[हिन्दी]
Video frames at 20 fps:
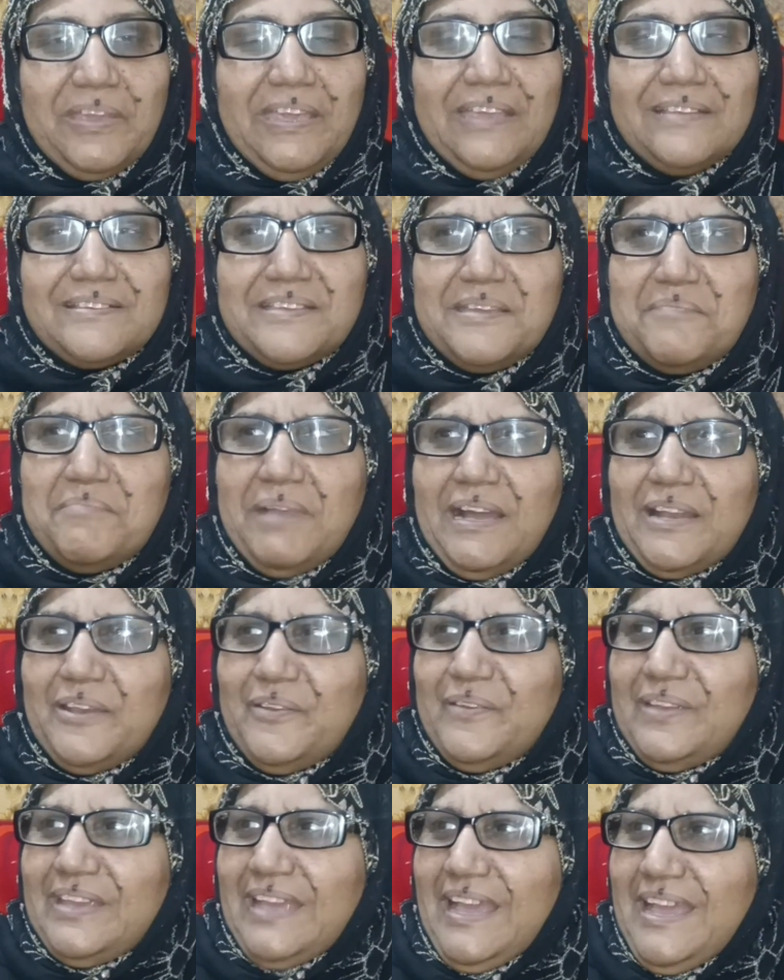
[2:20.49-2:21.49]
किसकी मारी
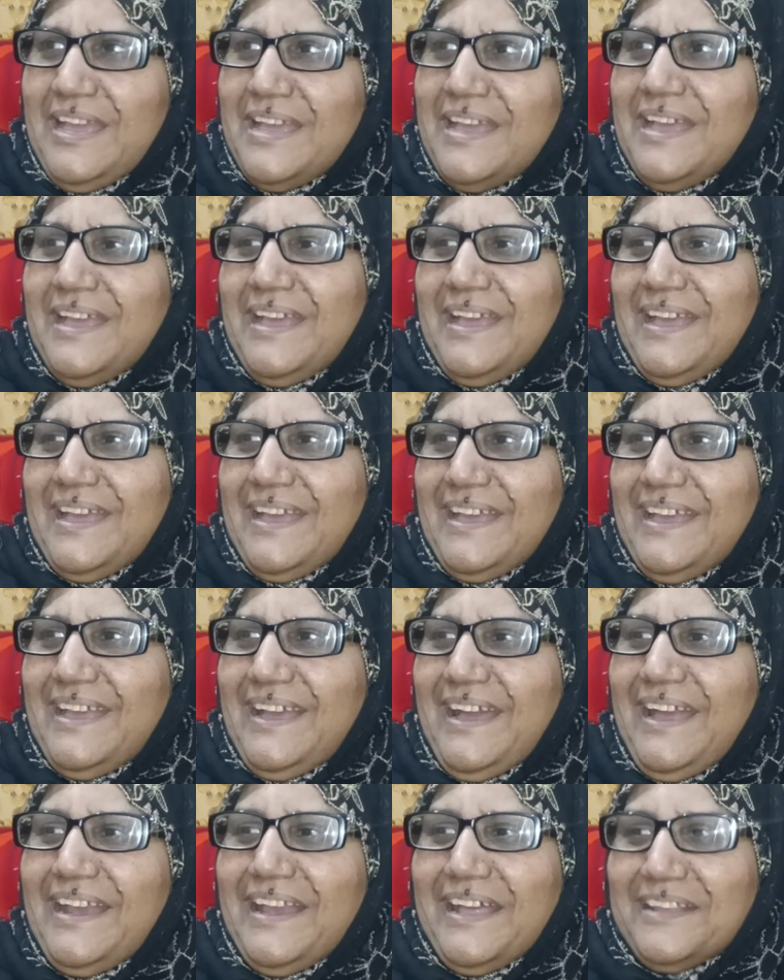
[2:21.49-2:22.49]
हुई है
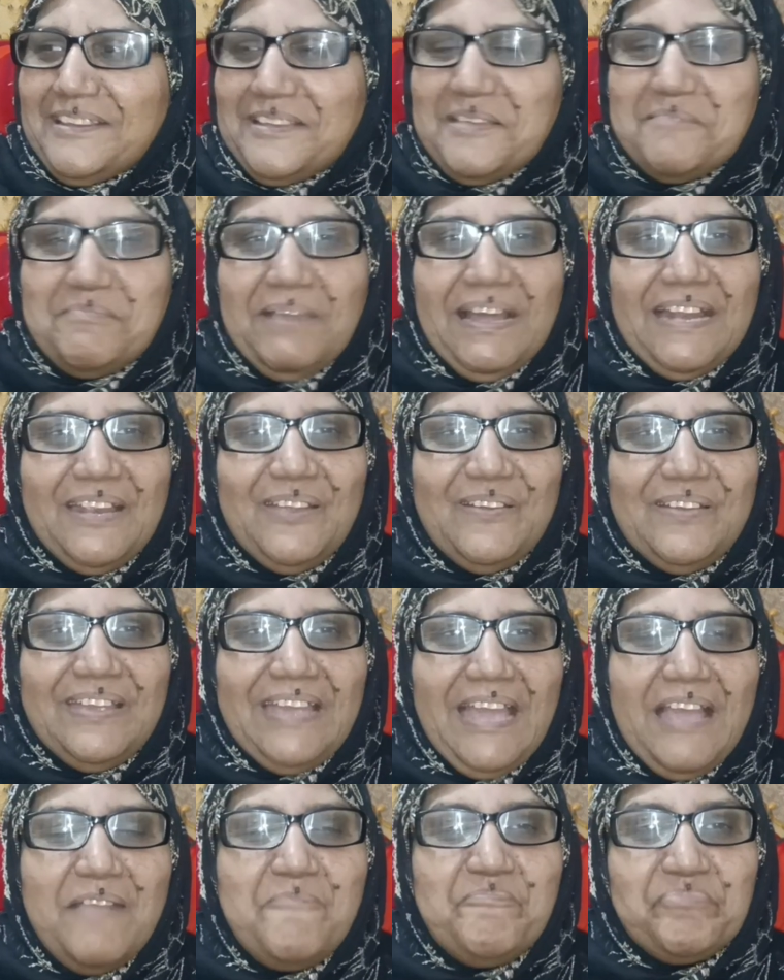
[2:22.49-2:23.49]
हालात की मारी हुई
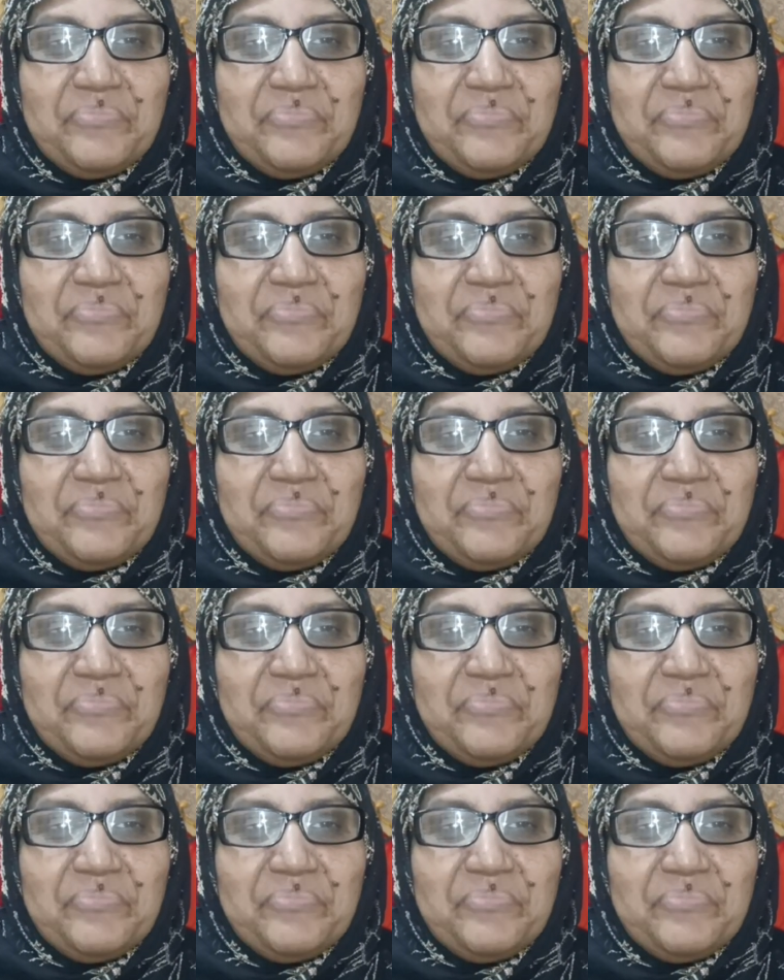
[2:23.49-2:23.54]
है